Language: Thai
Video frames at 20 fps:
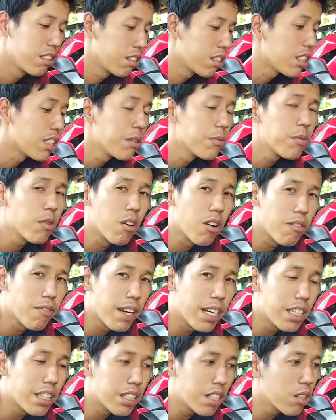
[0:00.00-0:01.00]
42 ฟั
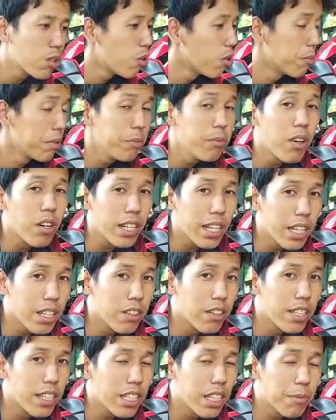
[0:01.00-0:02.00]
นเนี่ยก็คงไม่เหมาะแน่น
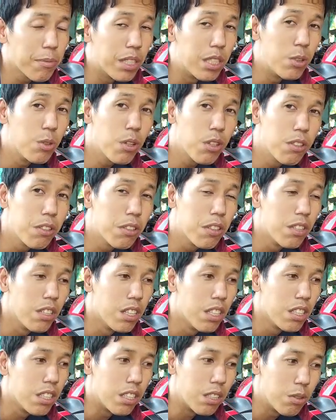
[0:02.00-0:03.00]
อนนะครับถึงคน
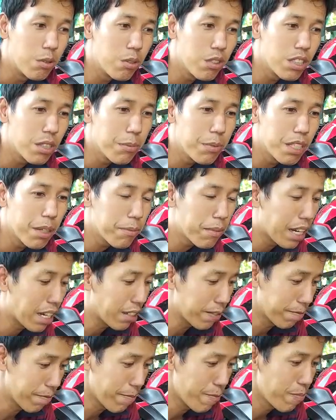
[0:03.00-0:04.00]
ถึงคุณจะมีน้ำหนัก
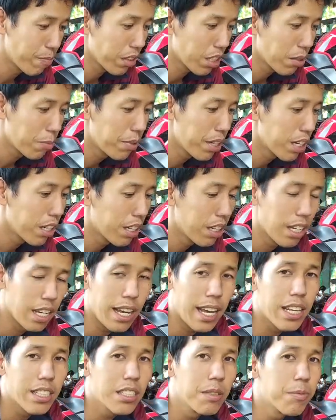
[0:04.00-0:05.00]
เพียง
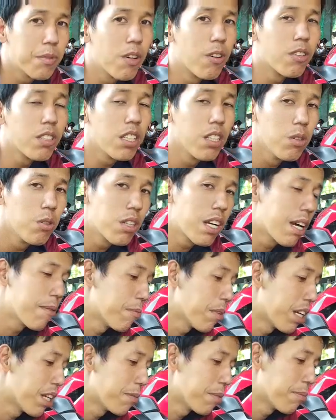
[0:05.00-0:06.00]
52กิโลกรัม
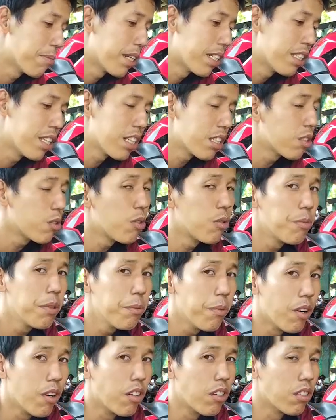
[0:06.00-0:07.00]
อะไรประมาณนี้ก็คงไม่
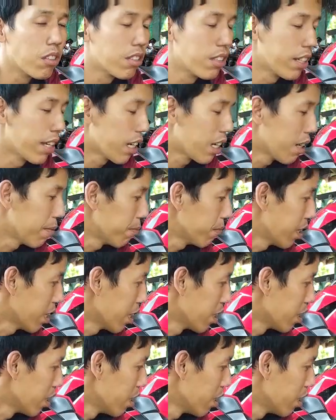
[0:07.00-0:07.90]
เหมาะนะครับนะ